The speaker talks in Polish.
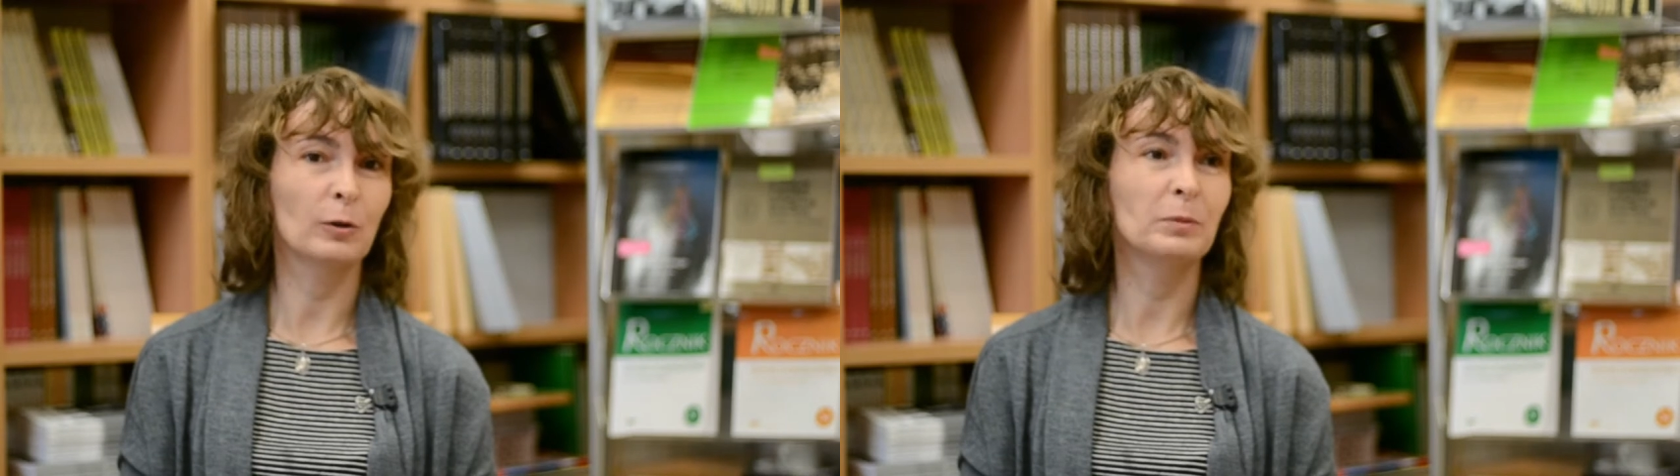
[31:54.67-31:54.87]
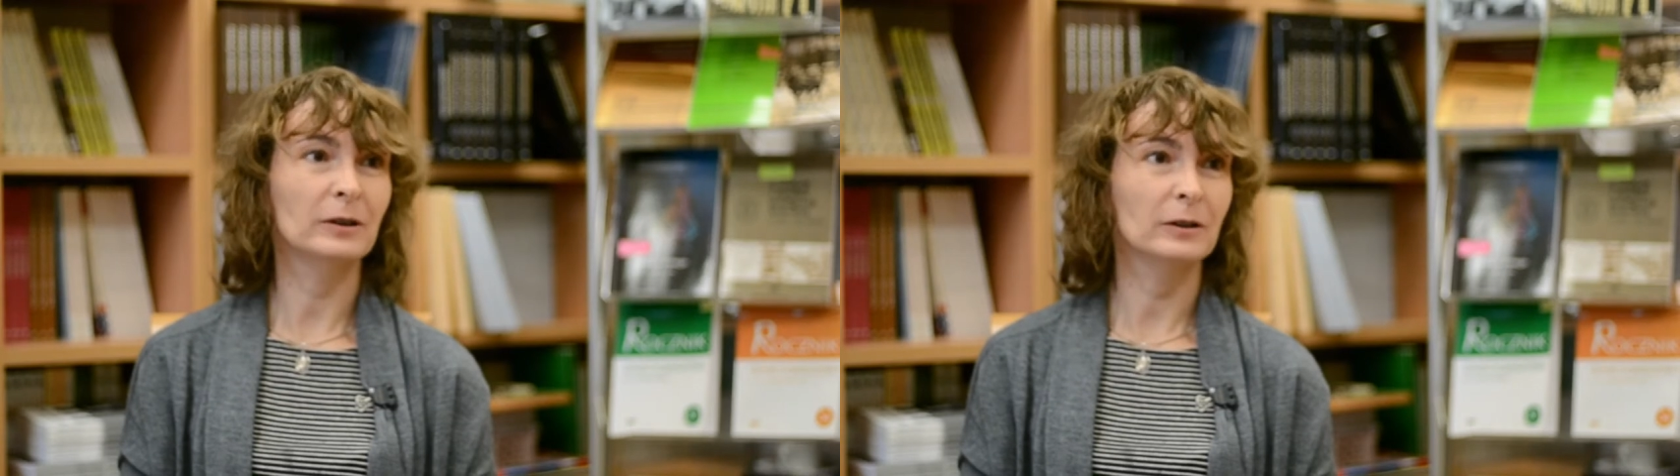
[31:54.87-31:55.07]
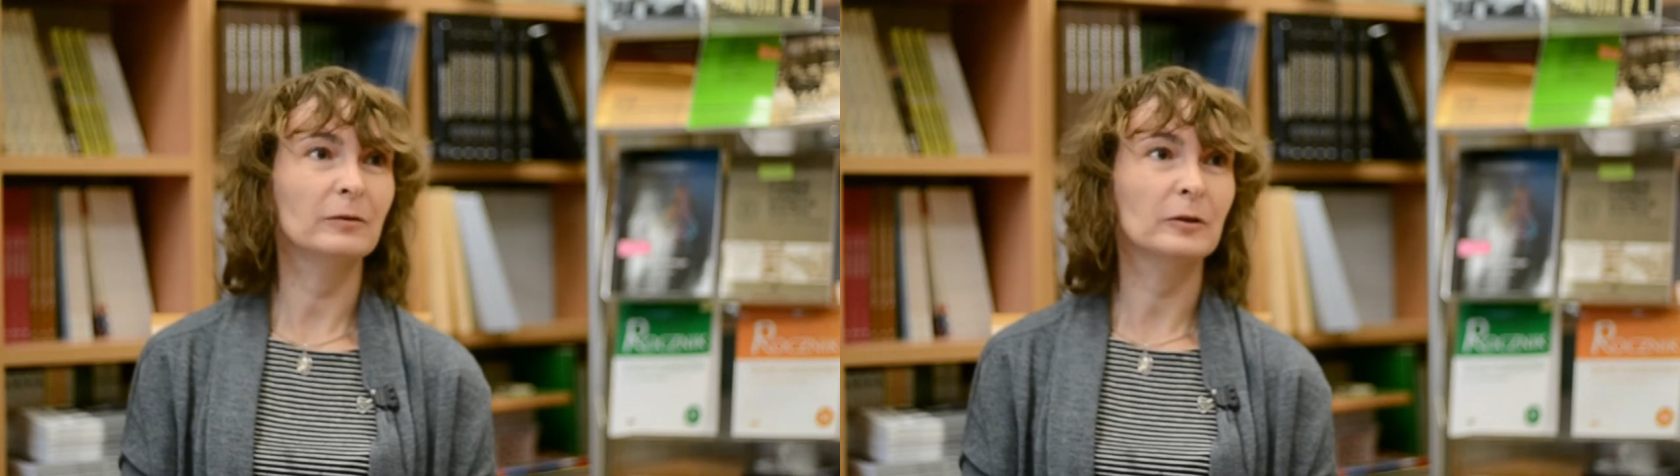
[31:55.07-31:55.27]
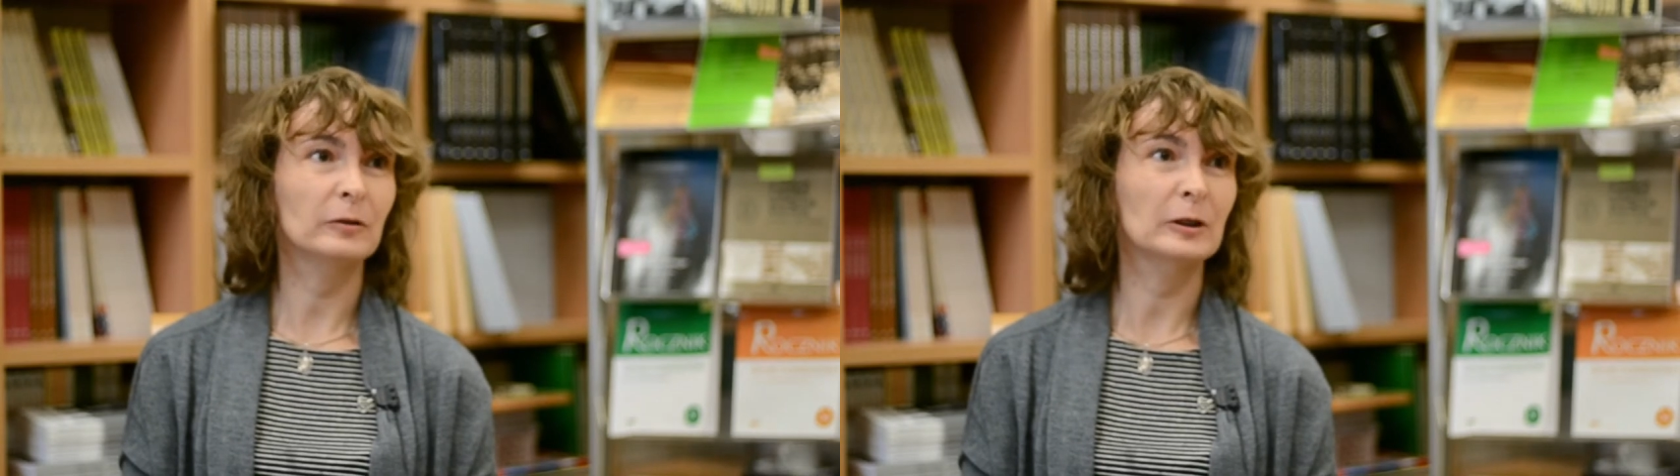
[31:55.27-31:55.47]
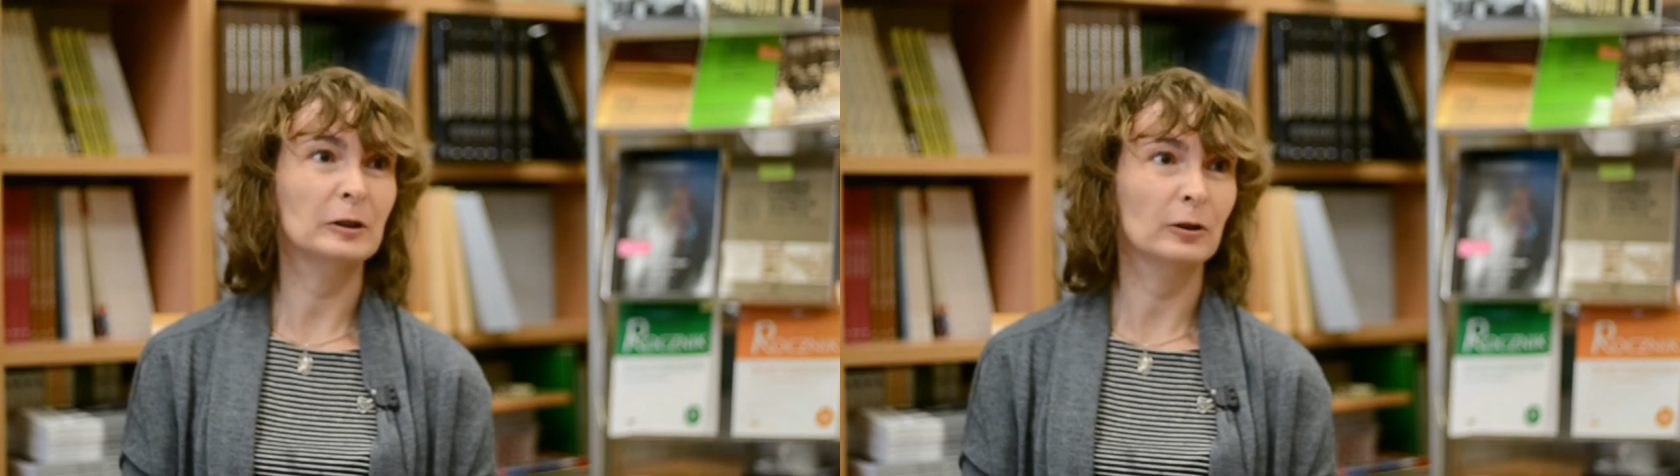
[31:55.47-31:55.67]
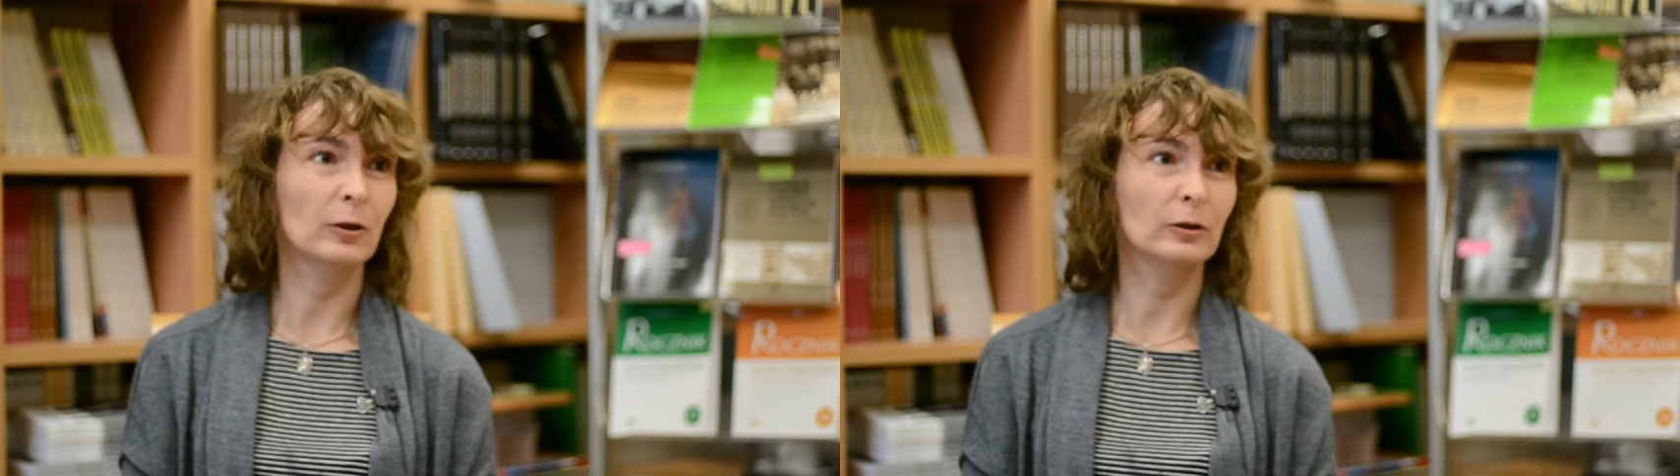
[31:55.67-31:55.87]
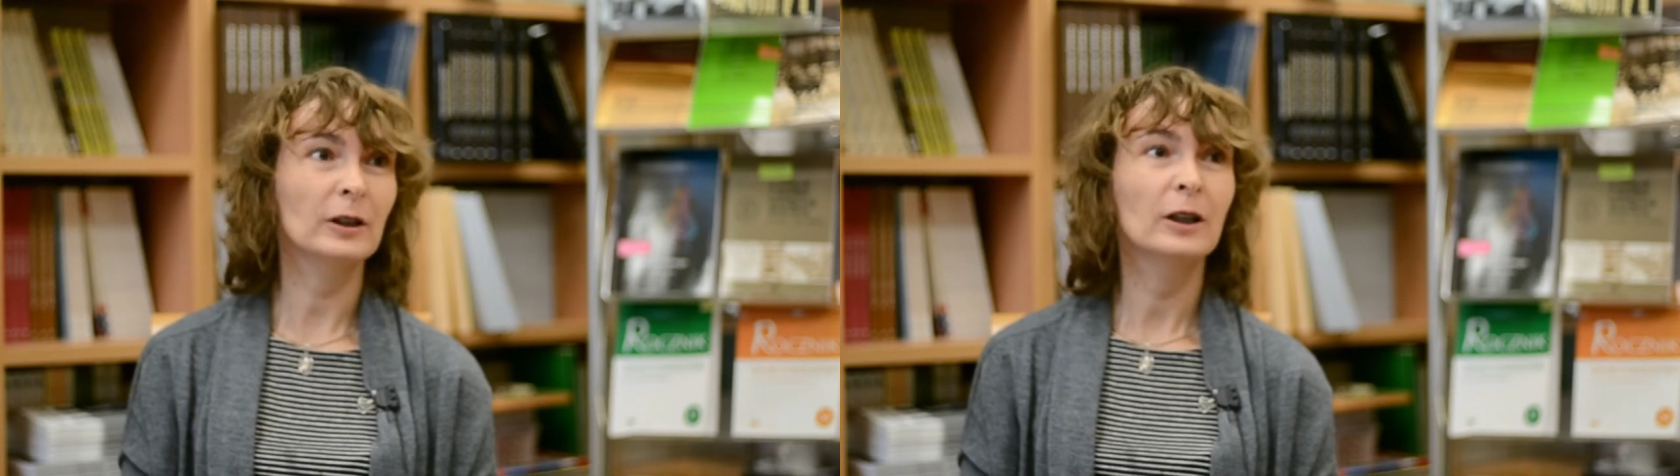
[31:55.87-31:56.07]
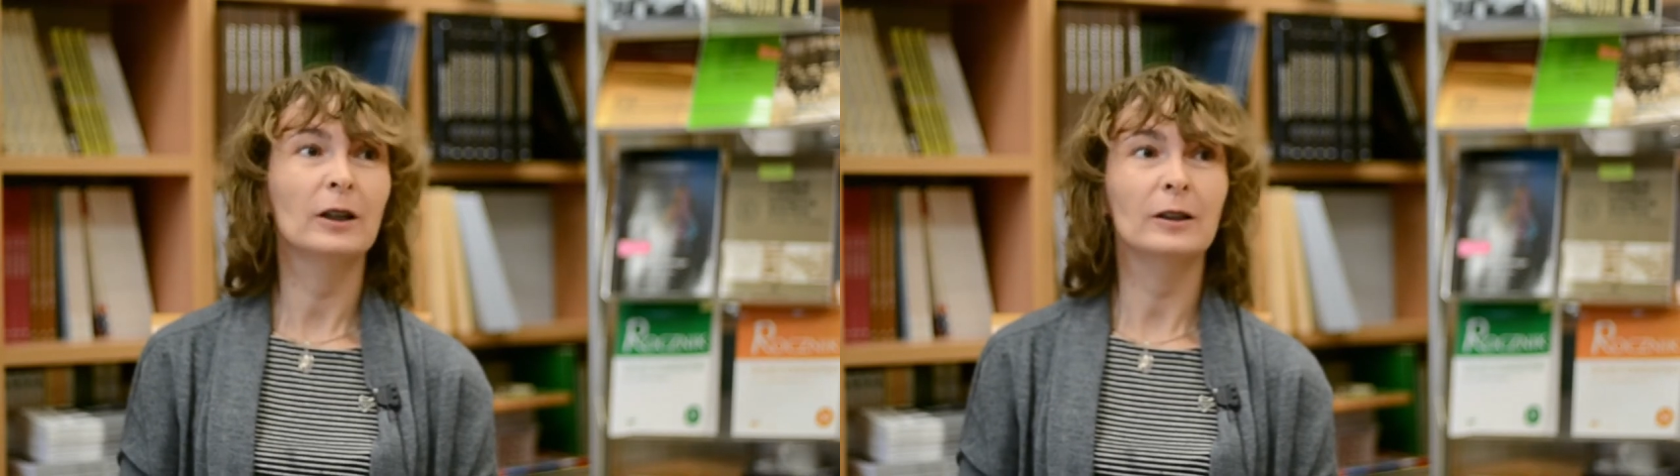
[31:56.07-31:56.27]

obiektywizm historii,